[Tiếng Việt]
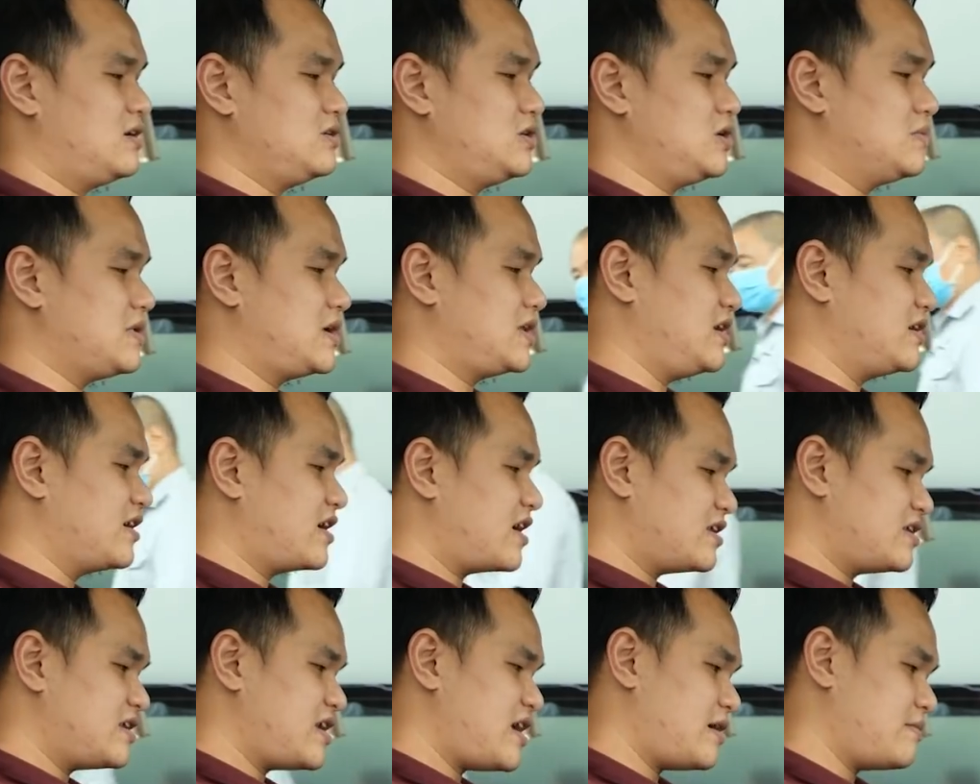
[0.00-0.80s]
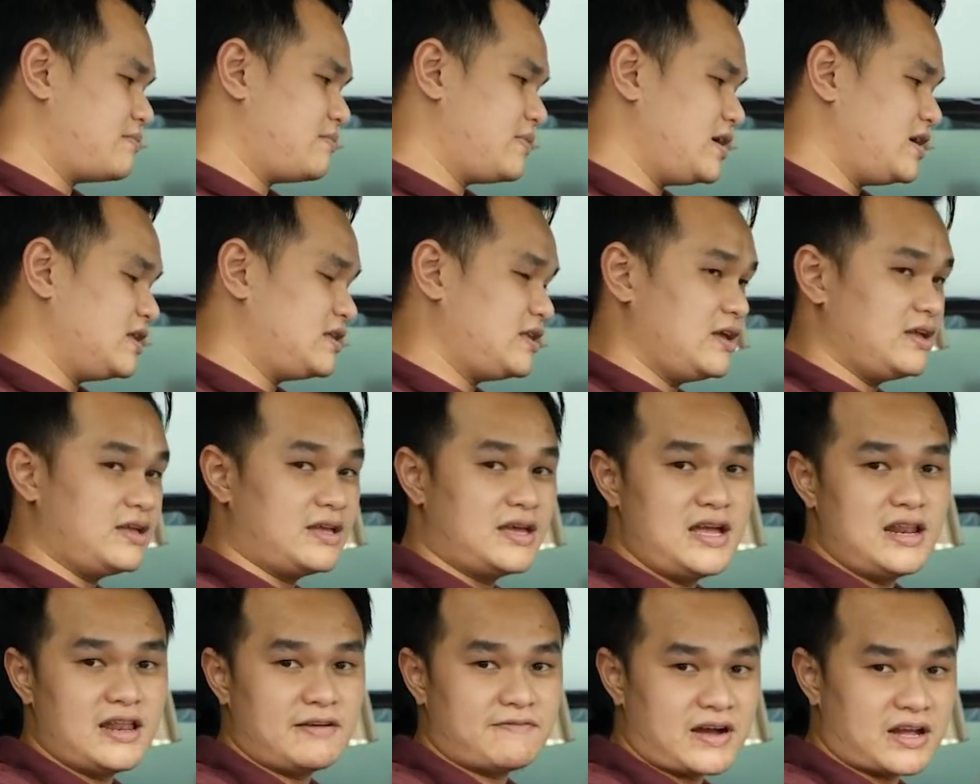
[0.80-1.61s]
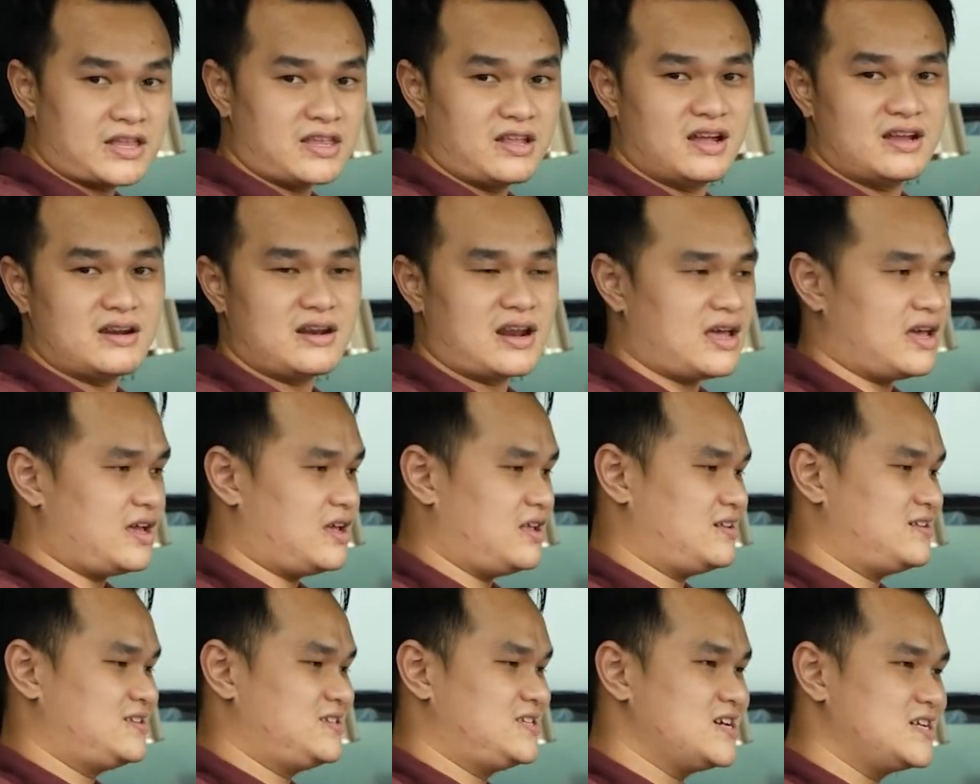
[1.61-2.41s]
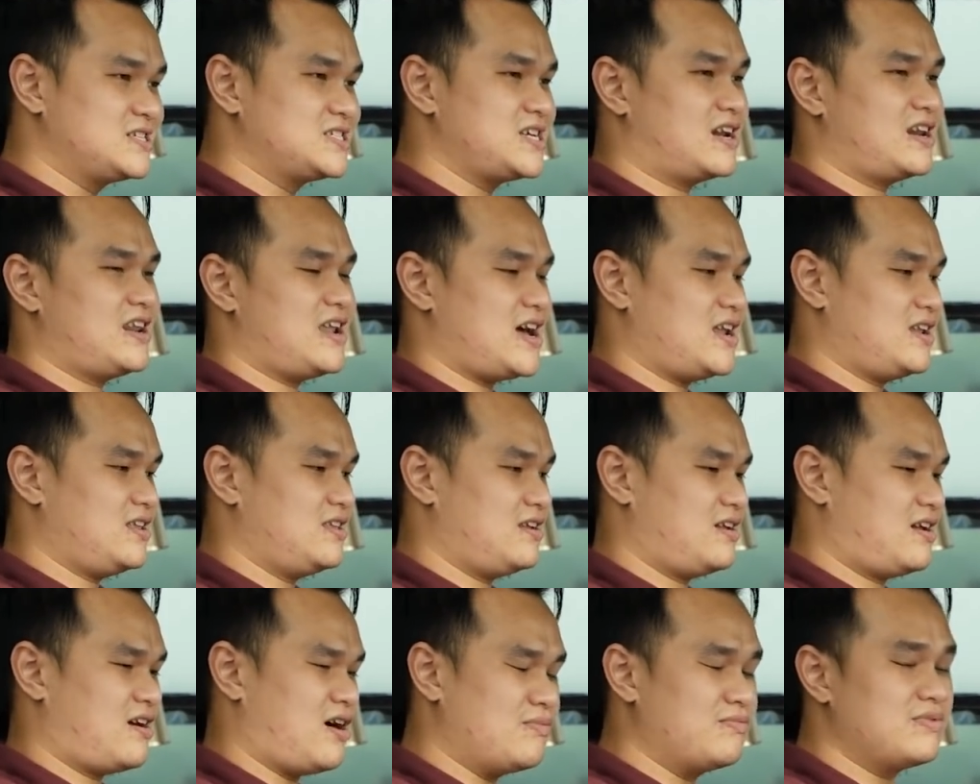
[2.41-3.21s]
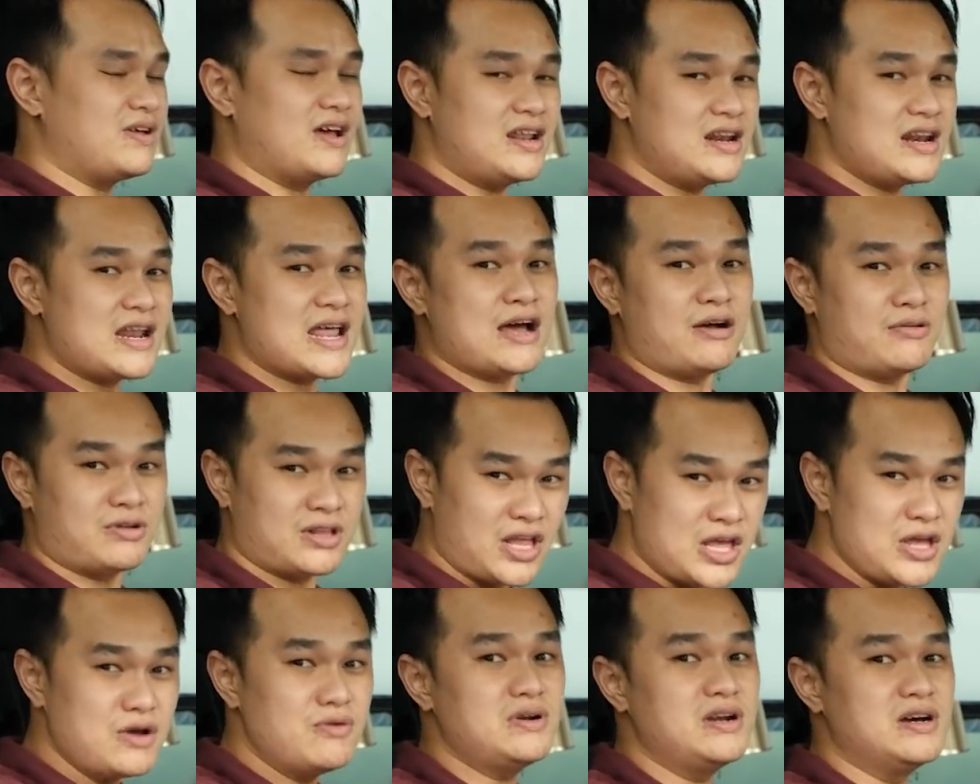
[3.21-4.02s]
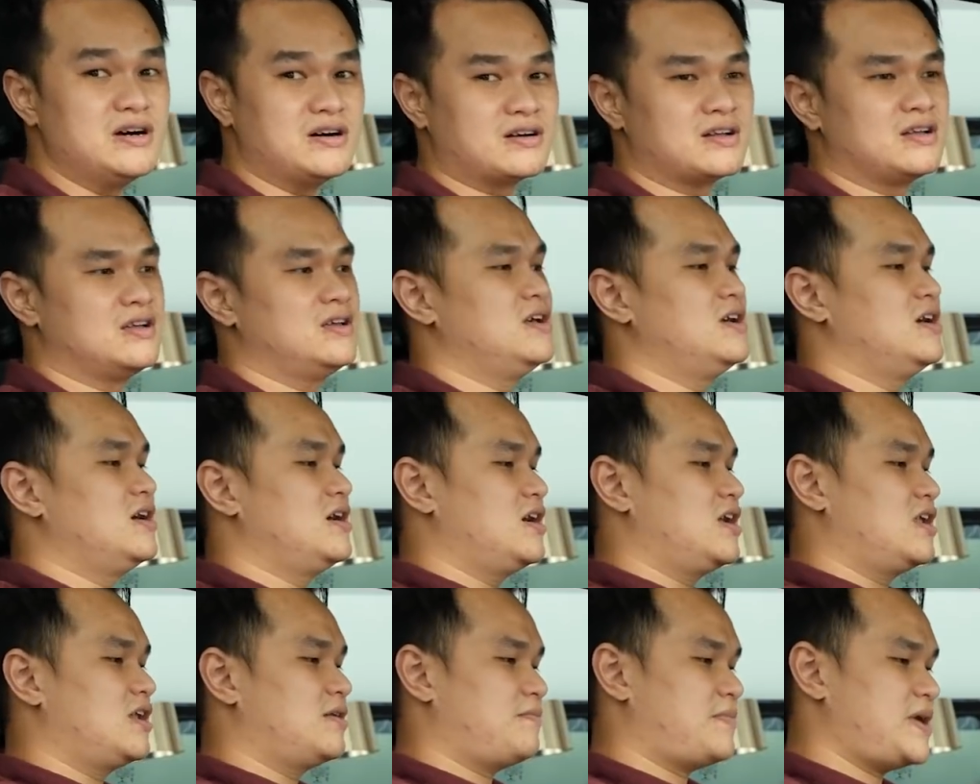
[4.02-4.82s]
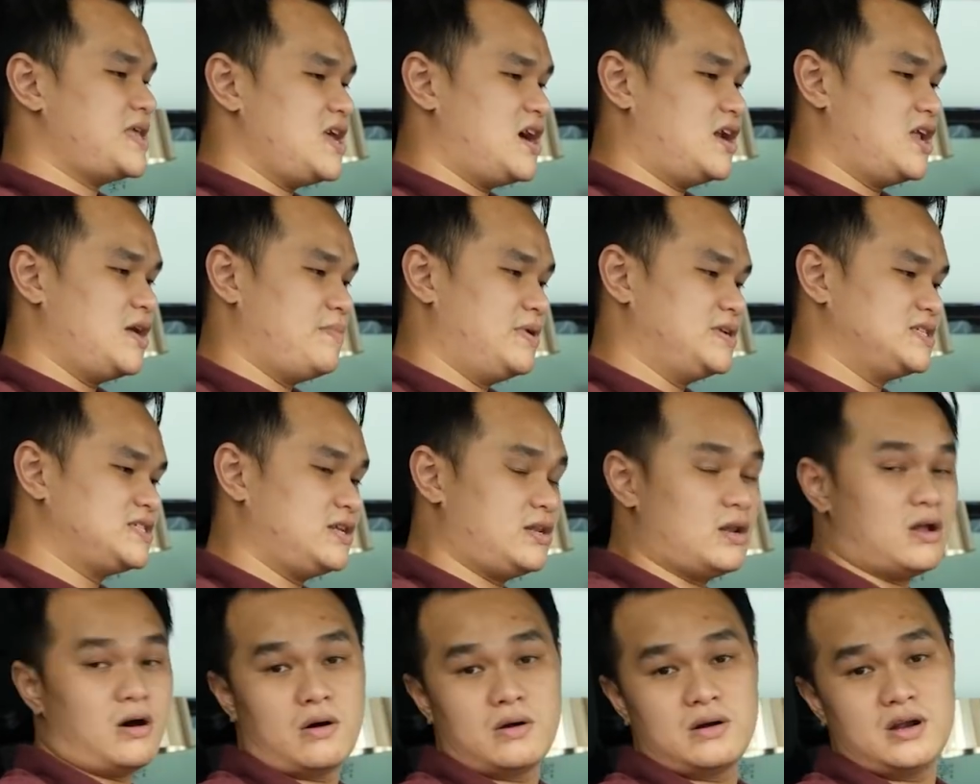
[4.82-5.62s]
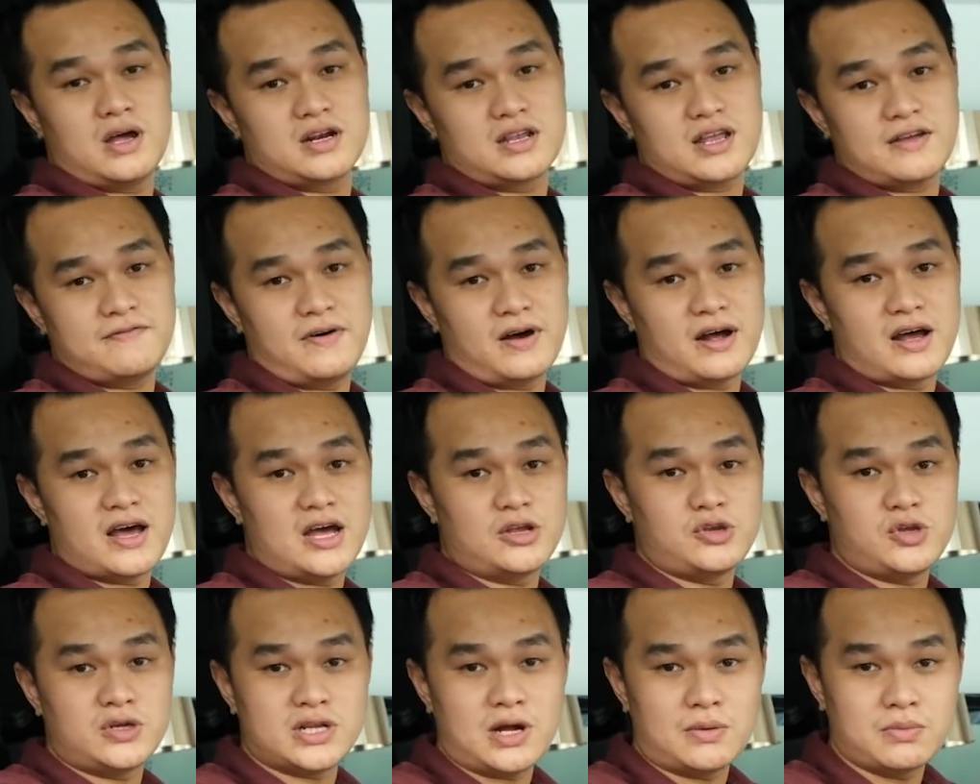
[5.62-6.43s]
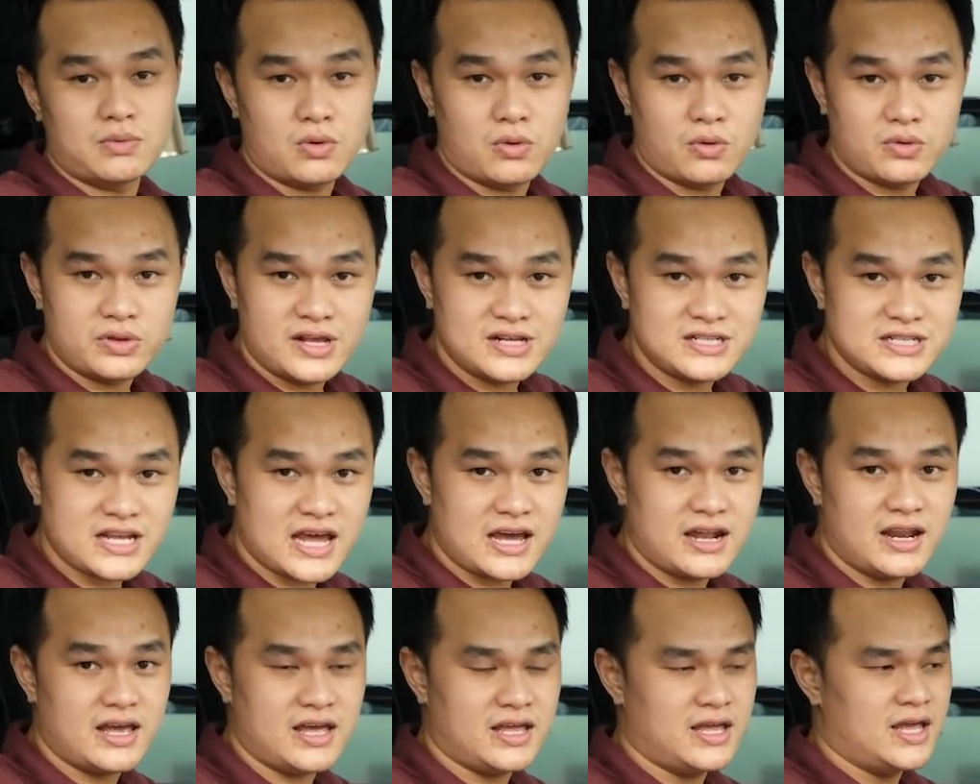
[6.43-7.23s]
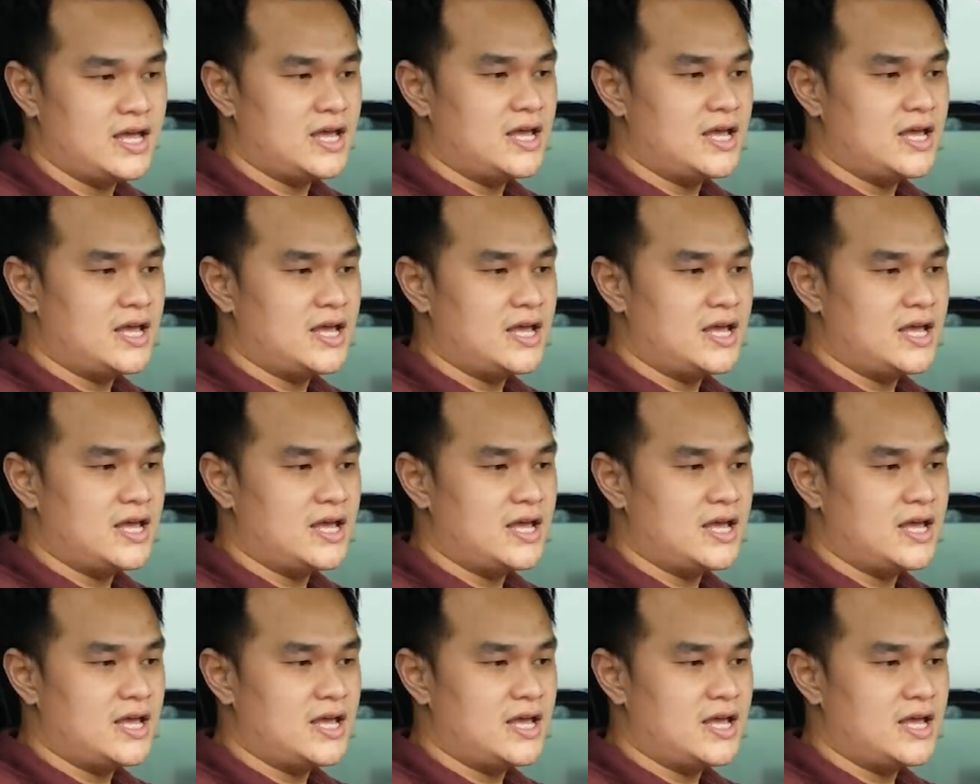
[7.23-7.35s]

nói chung là những cái trang bị tiện nghi là vặt như thế này trên xe Class không thể nào thiếu được bây giờ thì mình sẽ nói đến cái phần hệ truyền động của chiếc xe đi